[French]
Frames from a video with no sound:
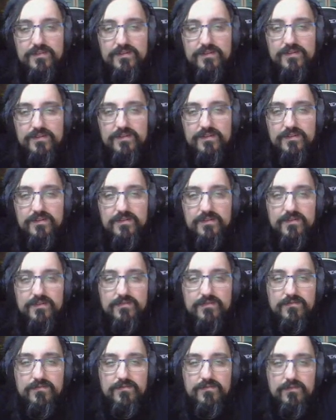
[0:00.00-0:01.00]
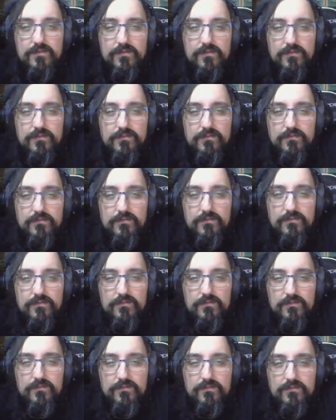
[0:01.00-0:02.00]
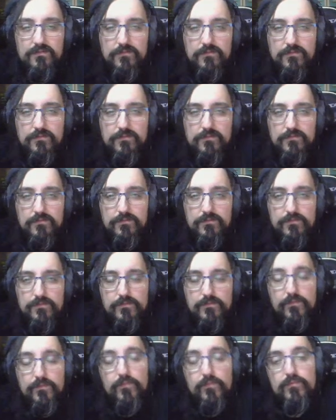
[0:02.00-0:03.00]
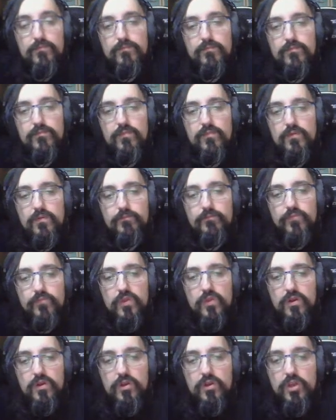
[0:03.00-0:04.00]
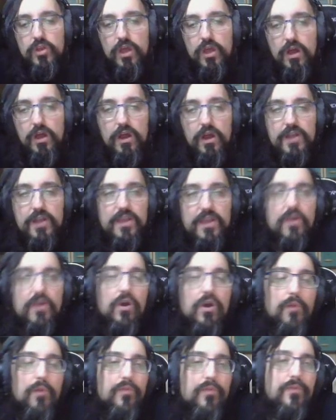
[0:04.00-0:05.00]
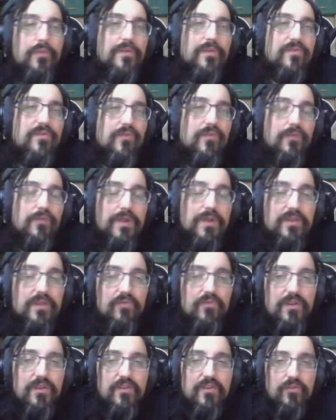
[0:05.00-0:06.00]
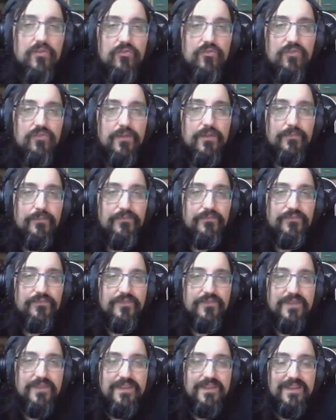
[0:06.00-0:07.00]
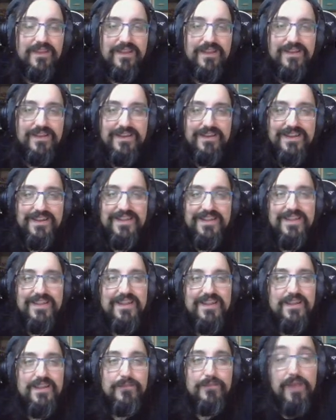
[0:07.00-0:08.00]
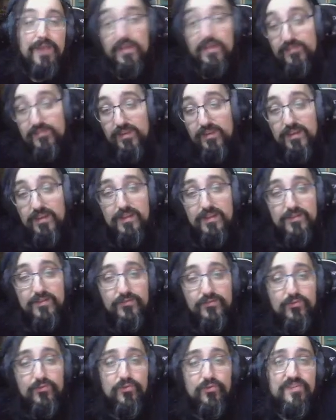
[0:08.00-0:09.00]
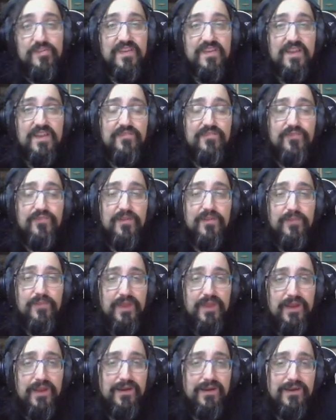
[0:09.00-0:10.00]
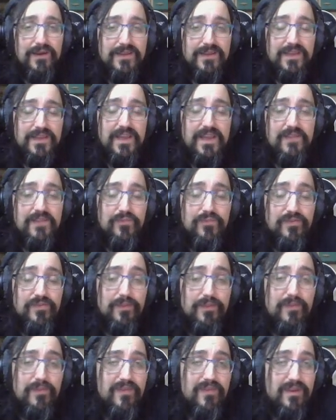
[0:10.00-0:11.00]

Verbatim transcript: sortie, c'est le principe. Alors, il y a une différence entre nul et injouable. Les gars, allez, hop, parce que malgré tout, mais j'ai pas envie de parler de cette carte Bah si. Du coup, Sirène fois de Bill, qui gagne plus un PV.